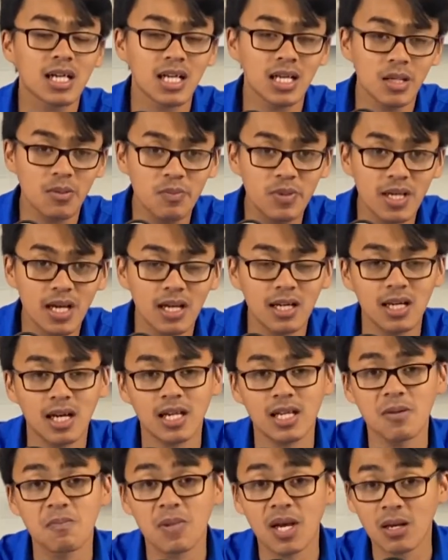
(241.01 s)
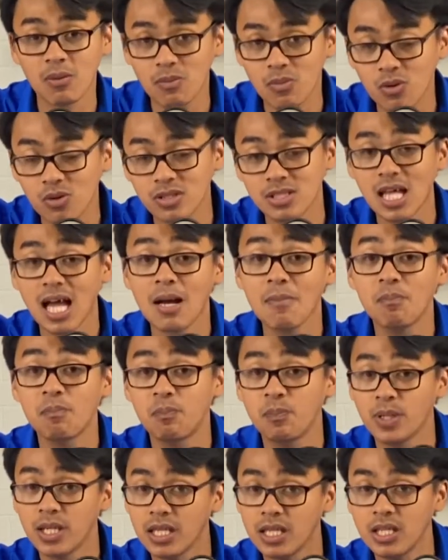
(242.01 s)
kelebihan dari MacBook,
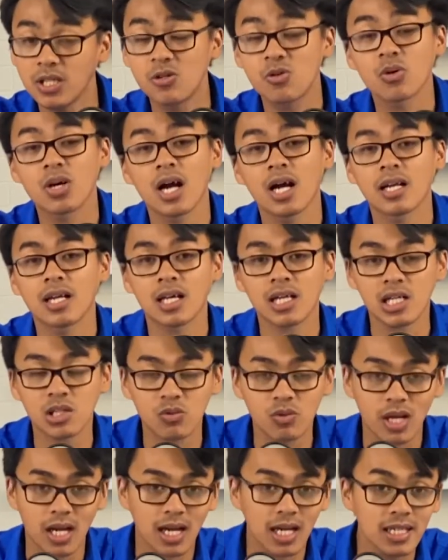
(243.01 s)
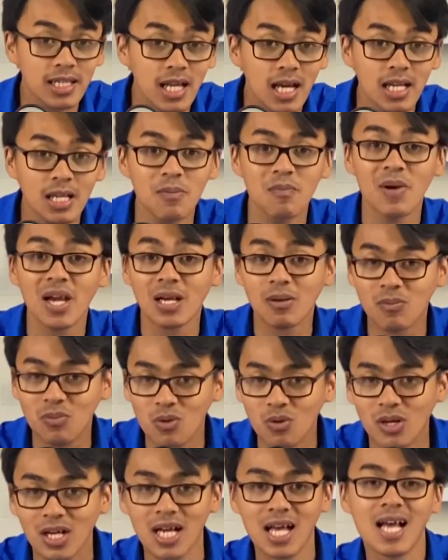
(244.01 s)
tapi juga ada kekurangan dari
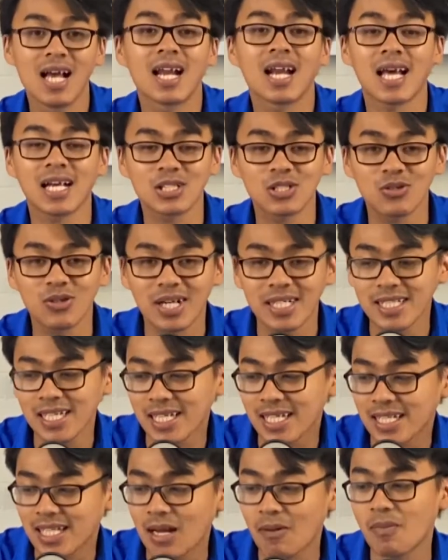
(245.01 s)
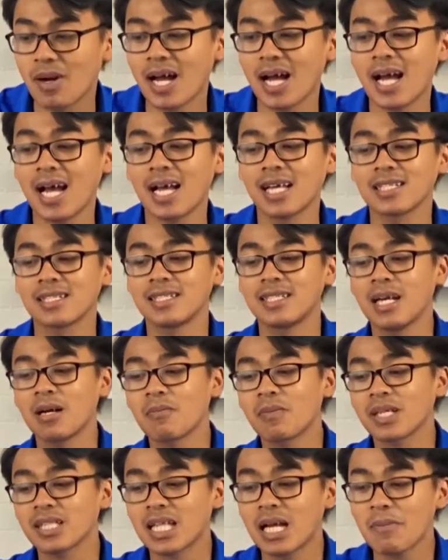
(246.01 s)
MacBook. Langsung aja kita bahas.
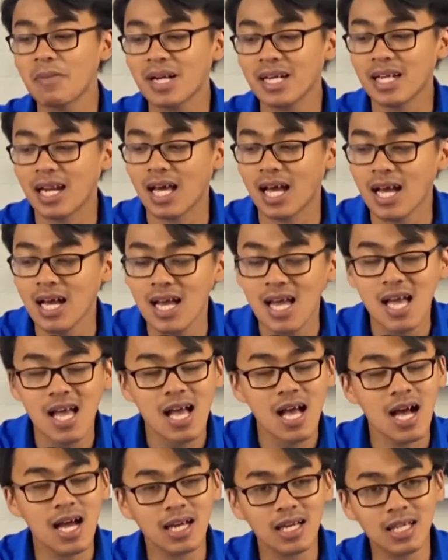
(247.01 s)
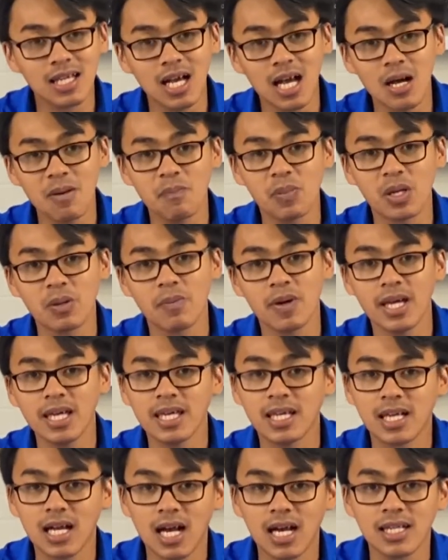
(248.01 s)
Yang pertama adalah harga
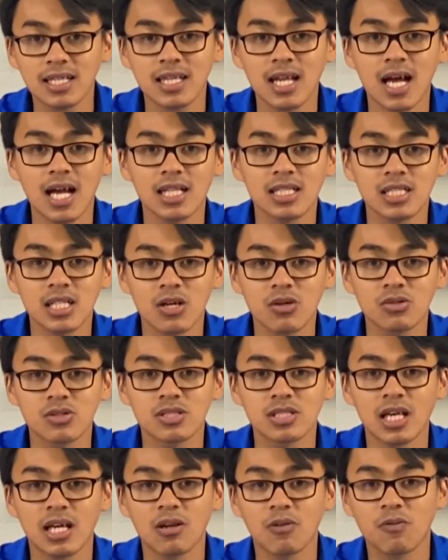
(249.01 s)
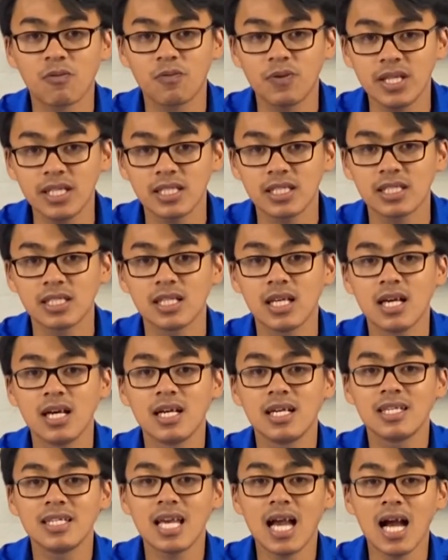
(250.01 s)
perbaikan atau servis
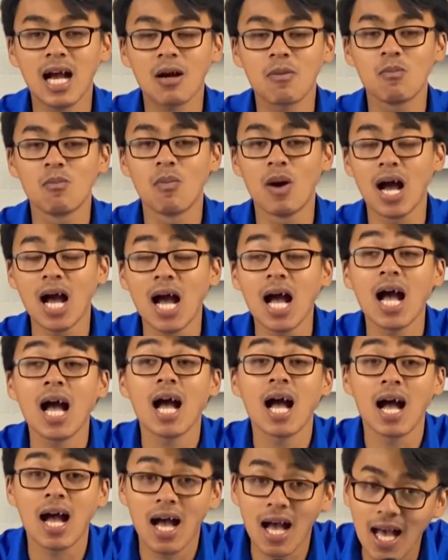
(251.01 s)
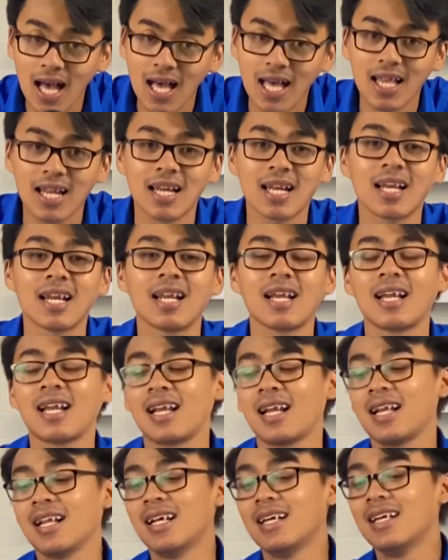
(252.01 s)
yang
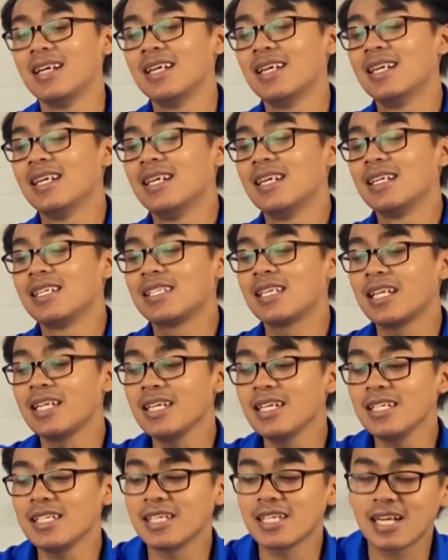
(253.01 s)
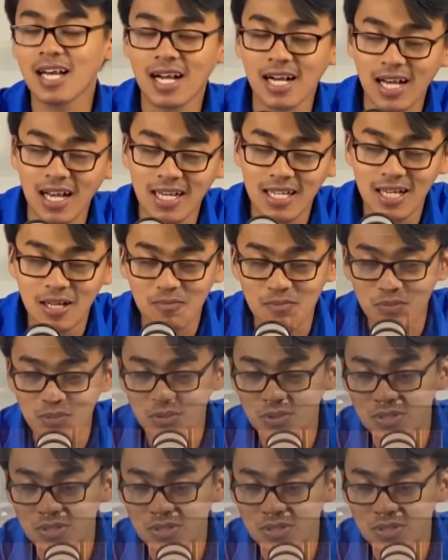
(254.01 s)
mahal. Jadi jika kalian